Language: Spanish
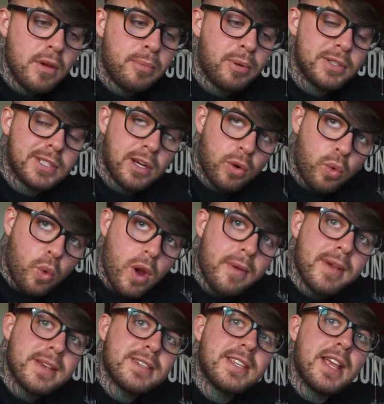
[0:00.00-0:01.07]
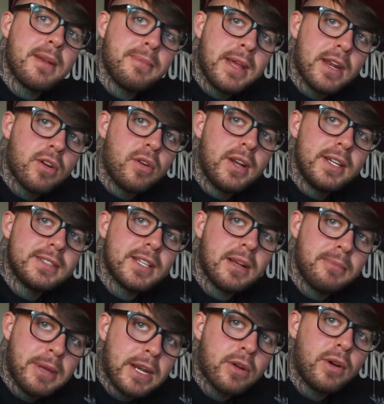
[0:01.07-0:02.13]
Pues el jueves y el miércoles,
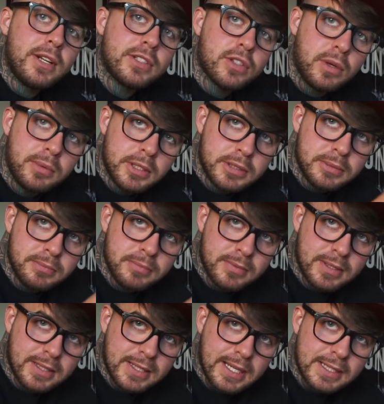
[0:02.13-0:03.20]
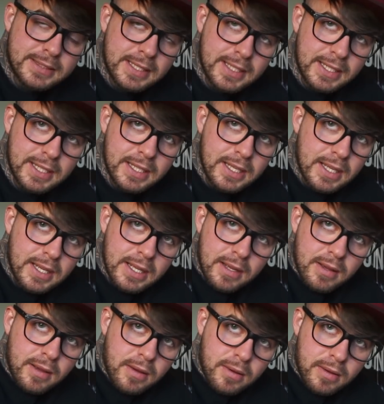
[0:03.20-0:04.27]
el miércoles comes casi
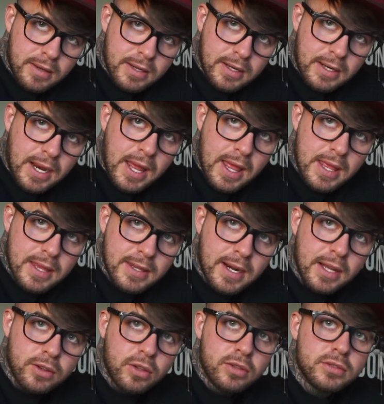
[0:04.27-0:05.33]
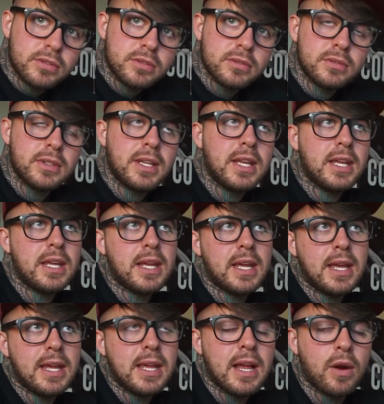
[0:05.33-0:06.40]
nada de hidratos
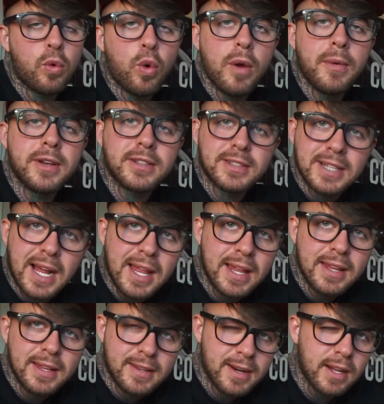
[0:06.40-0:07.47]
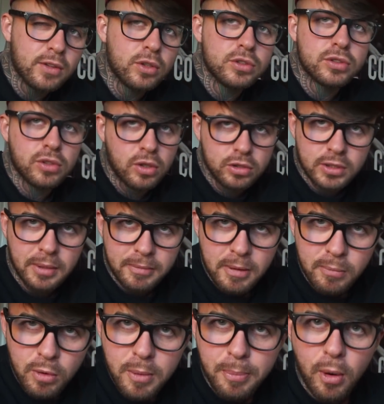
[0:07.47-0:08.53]
y, y el jueves nada de hidratos o
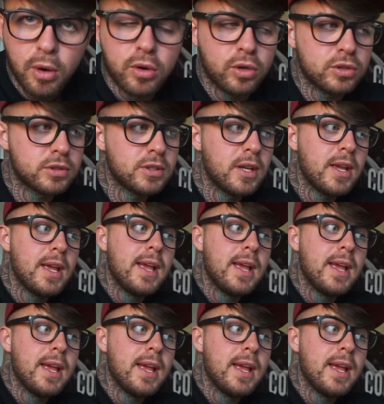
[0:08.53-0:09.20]
también muy pocos